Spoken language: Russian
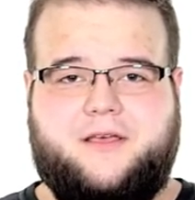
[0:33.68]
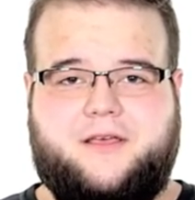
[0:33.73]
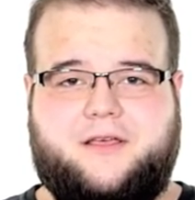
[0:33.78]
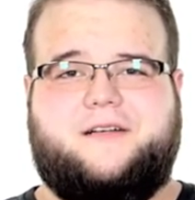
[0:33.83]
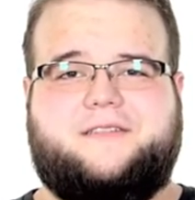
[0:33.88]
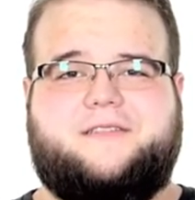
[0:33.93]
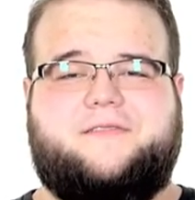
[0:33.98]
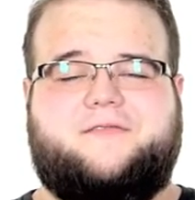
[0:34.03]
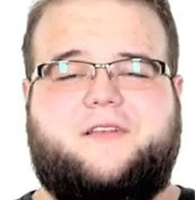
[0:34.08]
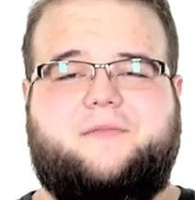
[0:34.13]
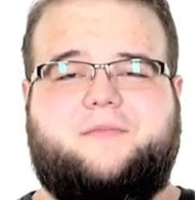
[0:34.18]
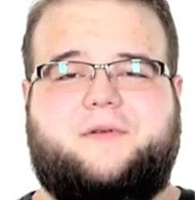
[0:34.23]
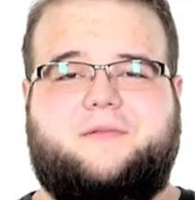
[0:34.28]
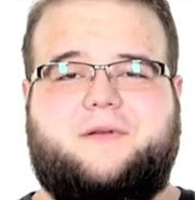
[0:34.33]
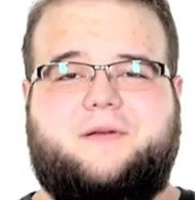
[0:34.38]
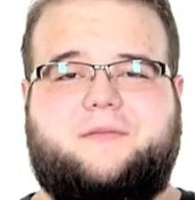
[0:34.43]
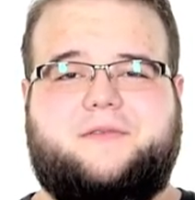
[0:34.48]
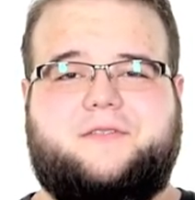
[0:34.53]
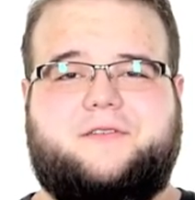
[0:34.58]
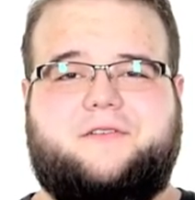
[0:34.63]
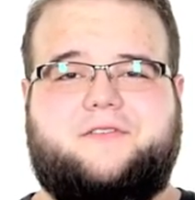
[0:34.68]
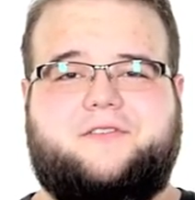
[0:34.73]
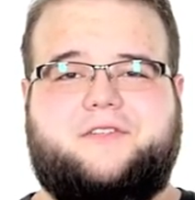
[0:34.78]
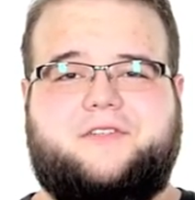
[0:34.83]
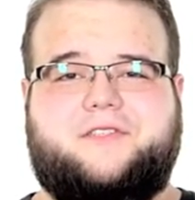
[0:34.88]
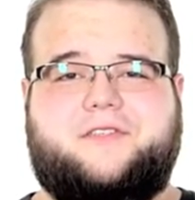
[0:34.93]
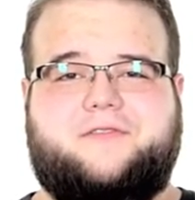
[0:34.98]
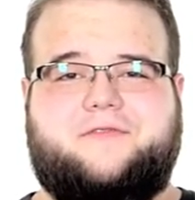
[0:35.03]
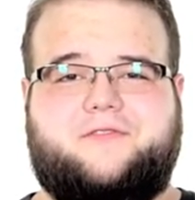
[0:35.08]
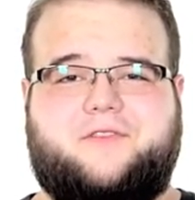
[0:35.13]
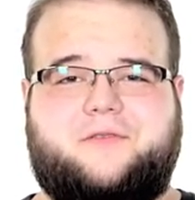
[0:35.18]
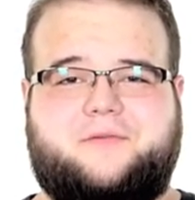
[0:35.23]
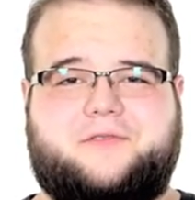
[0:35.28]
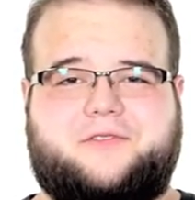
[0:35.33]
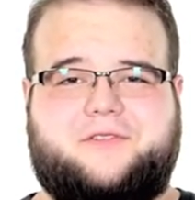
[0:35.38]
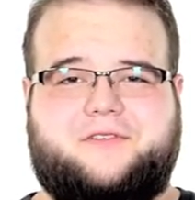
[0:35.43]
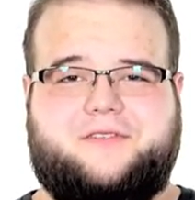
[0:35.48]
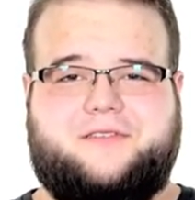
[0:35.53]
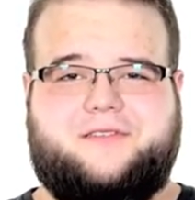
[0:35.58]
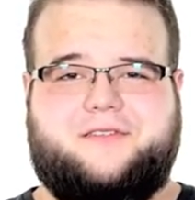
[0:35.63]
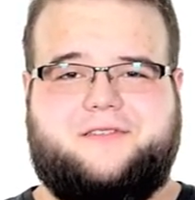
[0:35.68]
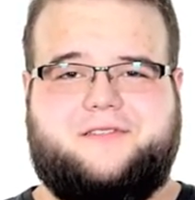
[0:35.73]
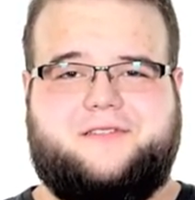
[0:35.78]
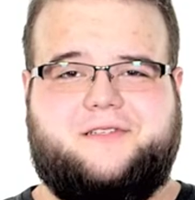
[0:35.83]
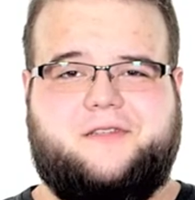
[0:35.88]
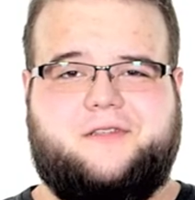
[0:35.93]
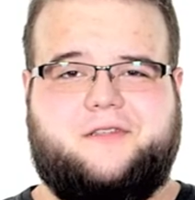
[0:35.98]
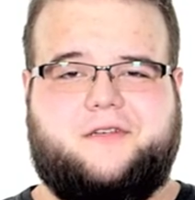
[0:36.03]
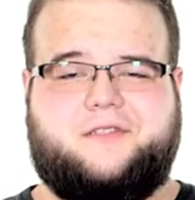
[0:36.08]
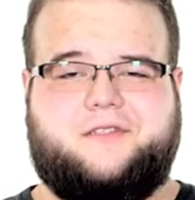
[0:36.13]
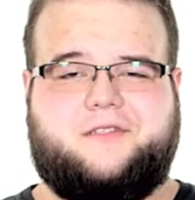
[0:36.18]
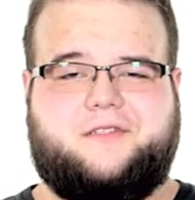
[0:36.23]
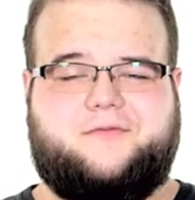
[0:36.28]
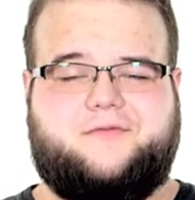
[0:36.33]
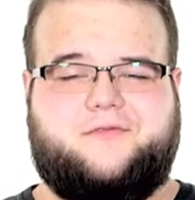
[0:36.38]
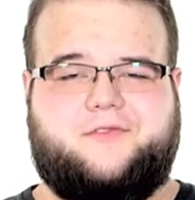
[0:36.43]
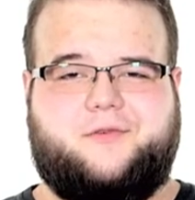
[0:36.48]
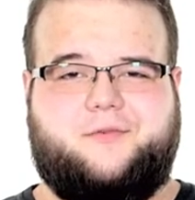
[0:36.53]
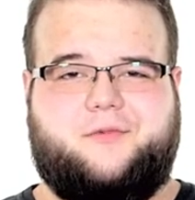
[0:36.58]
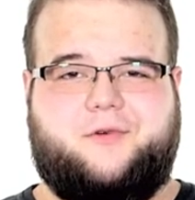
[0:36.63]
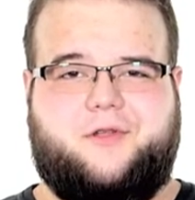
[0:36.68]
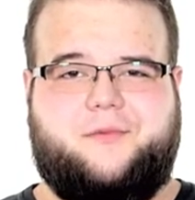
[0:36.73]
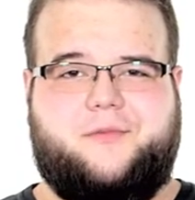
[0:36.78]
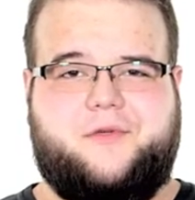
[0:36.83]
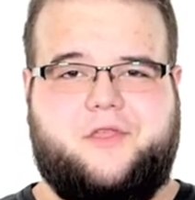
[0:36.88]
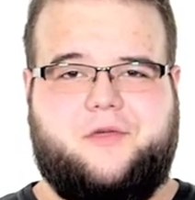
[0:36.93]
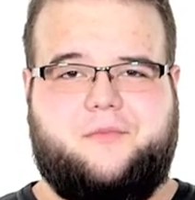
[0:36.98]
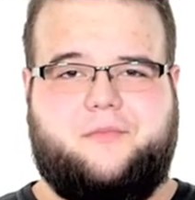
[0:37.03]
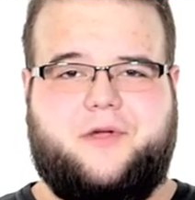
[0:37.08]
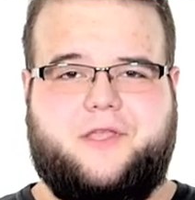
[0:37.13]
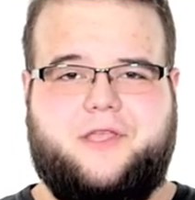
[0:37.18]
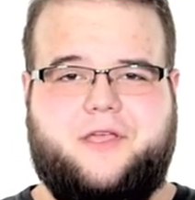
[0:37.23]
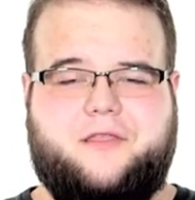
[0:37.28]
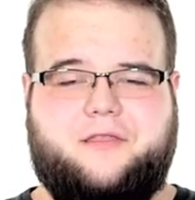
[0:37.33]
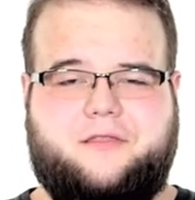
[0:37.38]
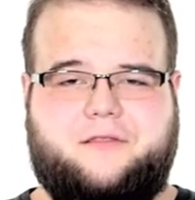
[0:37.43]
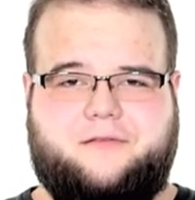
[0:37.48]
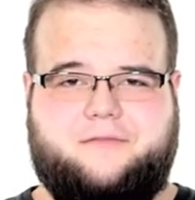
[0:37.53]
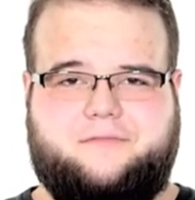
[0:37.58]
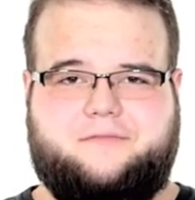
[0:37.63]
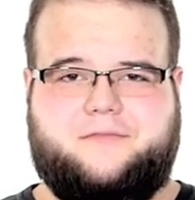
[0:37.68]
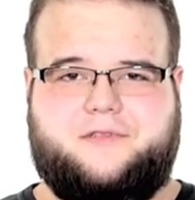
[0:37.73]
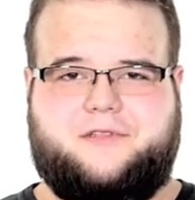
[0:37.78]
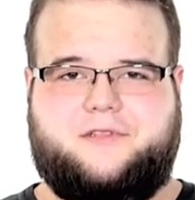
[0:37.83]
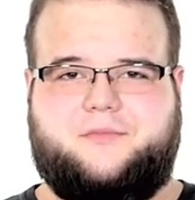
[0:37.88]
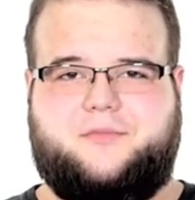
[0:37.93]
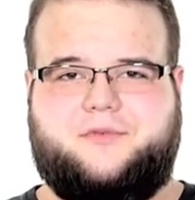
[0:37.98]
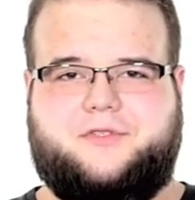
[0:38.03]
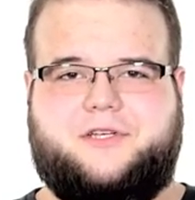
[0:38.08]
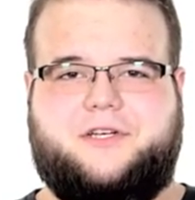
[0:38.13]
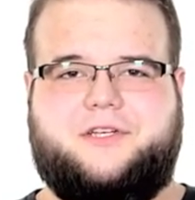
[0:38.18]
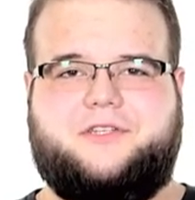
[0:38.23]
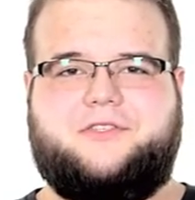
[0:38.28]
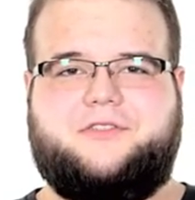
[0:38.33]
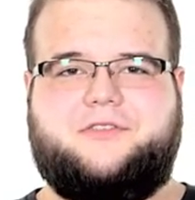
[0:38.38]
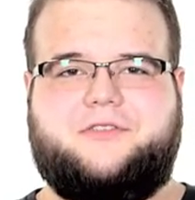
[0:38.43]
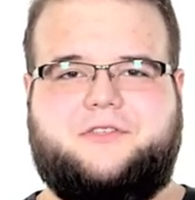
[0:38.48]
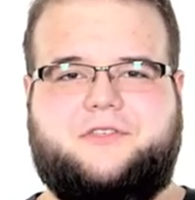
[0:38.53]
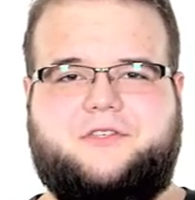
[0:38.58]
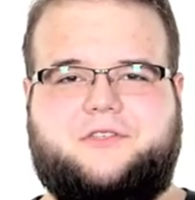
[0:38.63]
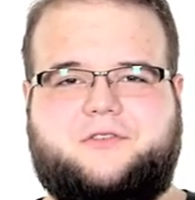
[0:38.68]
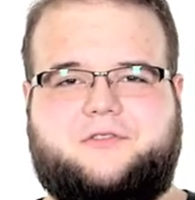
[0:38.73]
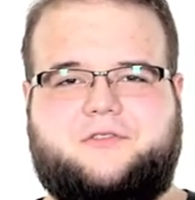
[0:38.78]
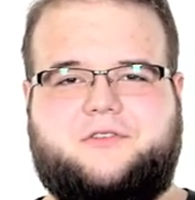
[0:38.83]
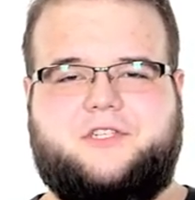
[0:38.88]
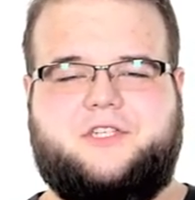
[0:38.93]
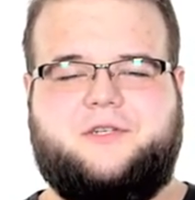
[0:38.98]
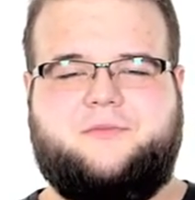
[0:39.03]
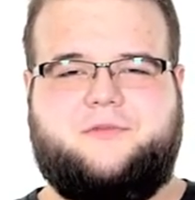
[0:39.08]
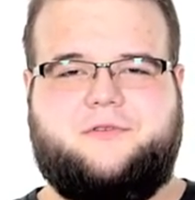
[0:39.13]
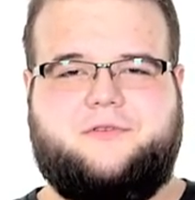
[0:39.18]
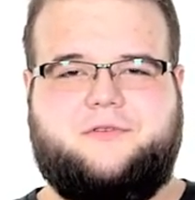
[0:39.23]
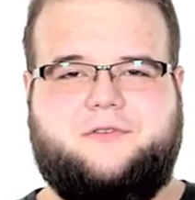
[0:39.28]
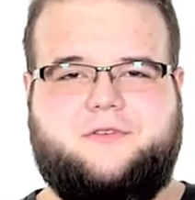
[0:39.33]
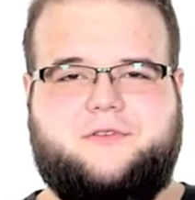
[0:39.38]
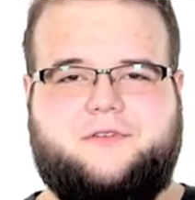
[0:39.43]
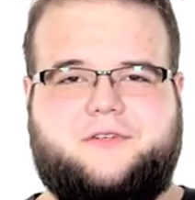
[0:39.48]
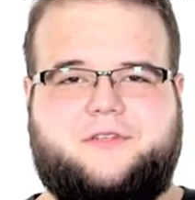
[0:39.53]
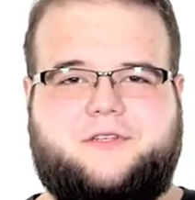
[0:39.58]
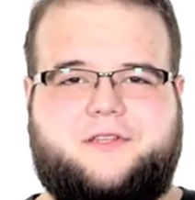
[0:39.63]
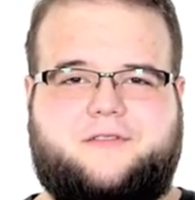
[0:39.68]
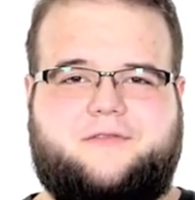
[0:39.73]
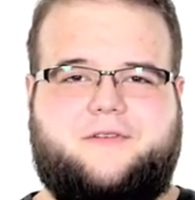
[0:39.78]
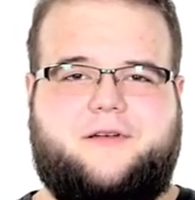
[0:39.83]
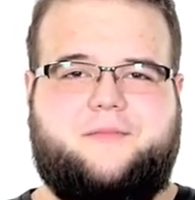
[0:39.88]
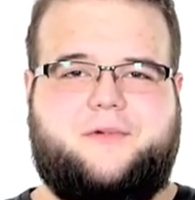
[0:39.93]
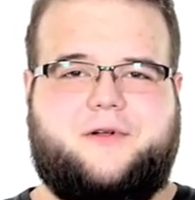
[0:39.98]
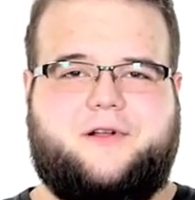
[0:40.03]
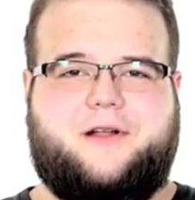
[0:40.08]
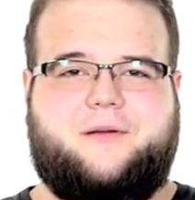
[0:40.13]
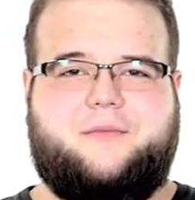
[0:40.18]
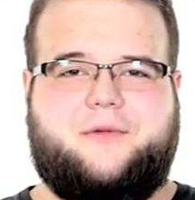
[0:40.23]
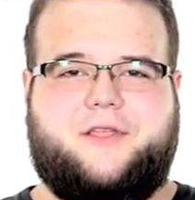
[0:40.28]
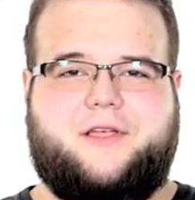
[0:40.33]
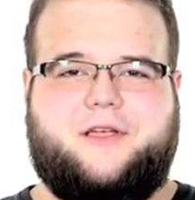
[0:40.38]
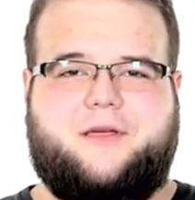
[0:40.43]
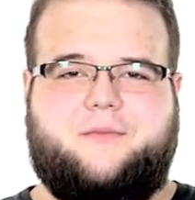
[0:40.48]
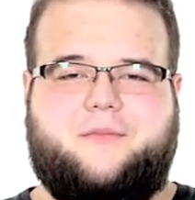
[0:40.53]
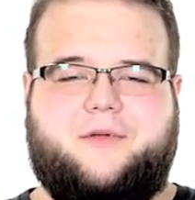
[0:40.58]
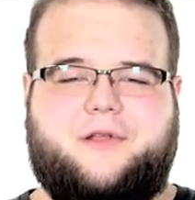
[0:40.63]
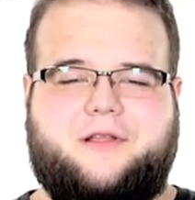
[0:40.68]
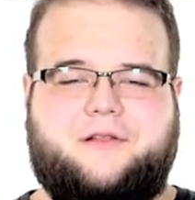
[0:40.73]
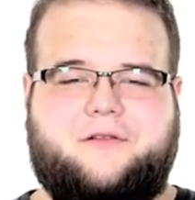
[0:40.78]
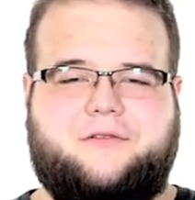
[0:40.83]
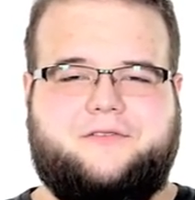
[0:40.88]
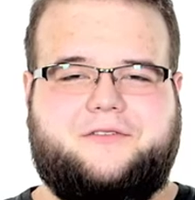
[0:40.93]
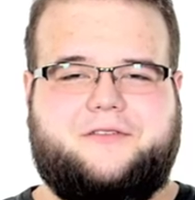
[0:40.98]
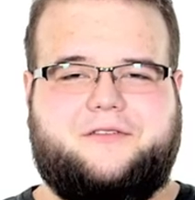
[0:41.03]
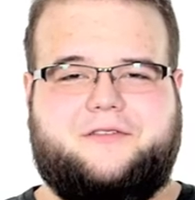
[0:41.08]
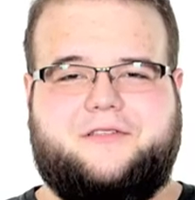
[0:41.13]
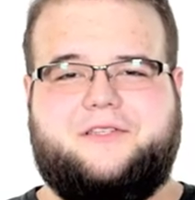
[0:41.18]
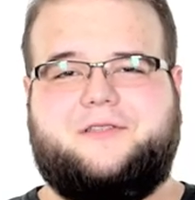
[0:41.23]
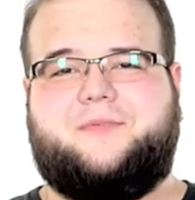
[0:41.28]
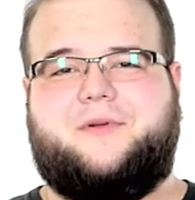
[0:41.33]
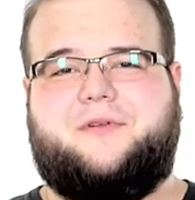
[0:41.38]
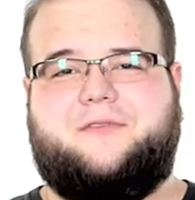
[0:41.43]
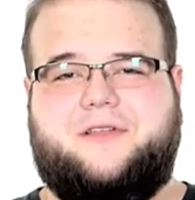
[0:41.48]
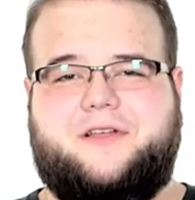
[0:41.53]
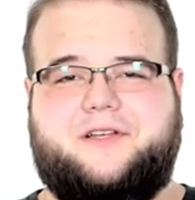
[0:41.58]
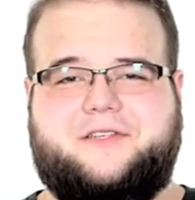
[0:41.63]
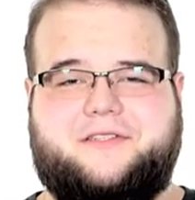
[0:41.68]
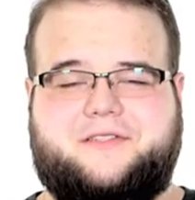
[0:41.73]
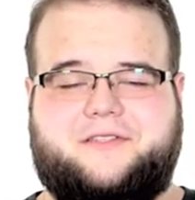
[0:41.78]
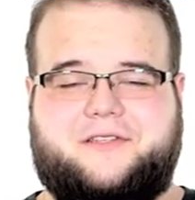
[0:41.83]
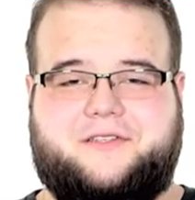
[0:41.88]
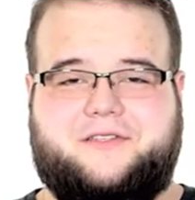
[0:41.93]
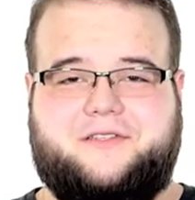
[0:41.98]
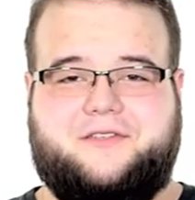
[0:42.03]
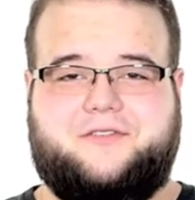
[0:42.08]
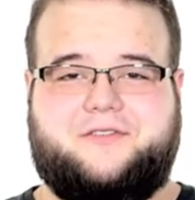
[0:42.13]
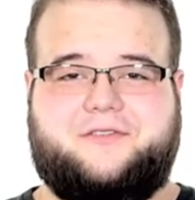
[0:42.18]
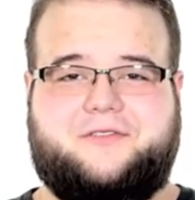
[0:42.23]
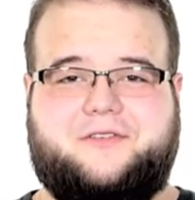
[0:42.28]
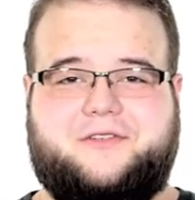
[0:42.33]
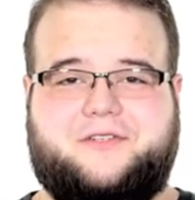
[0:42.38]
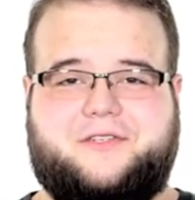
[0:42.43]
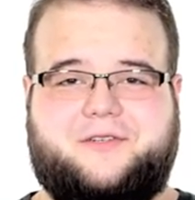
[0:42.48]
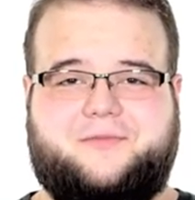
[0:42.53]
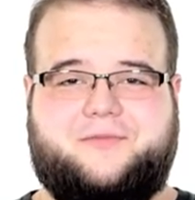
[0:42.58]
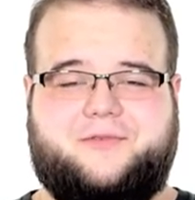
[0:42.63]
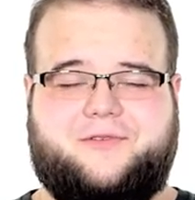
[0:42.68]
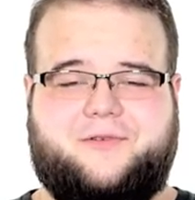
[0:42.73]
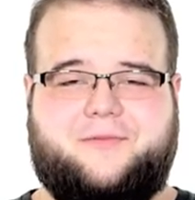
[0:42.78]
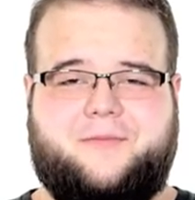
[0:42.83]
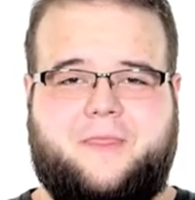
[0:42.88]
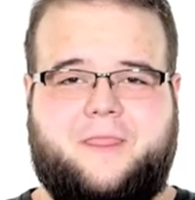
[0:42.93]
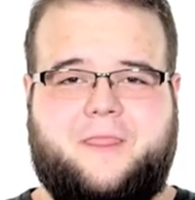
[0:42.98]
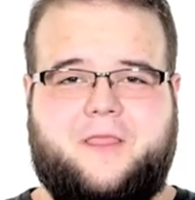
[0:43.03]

Основная проблема заключается в том, что если с синтаксисом все более-менее понятно, ты допускаешь синтаксическую ошибку, твоя программа не компилируется, ты исправляешь синтаксическую ошибку.